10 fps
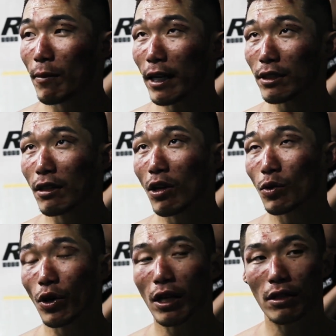많이 쓰려고
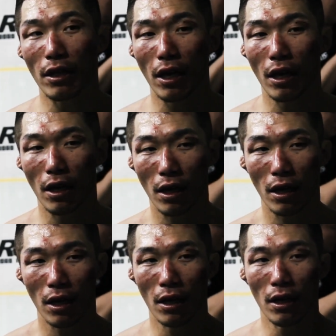노력했는데
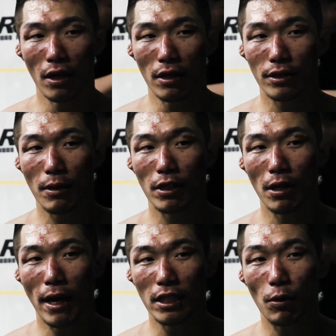스텝을
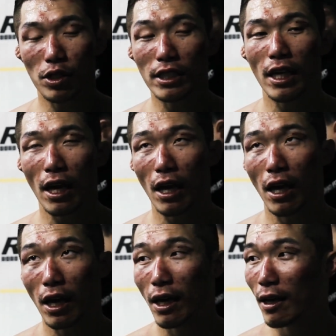많이 놓쓴게
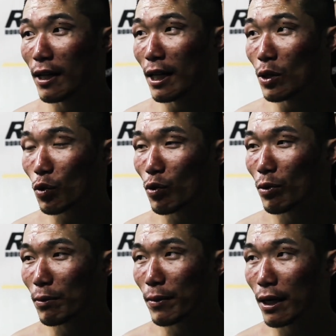
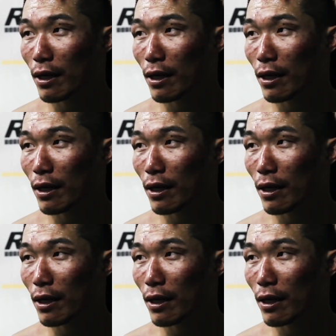좀